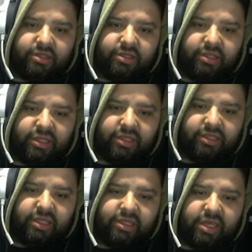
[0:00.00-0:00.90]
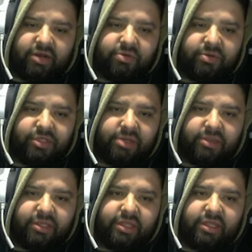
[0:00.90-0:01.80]
las distintas, ¿cómo se
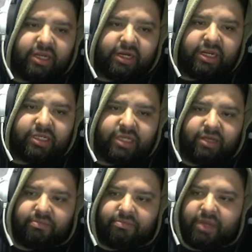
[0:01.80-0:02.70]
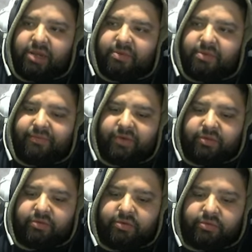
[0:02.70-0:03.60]
llama? Distintas rarezas. Vale,
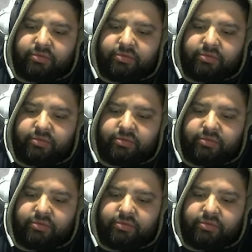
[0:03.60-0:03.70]
perfecto.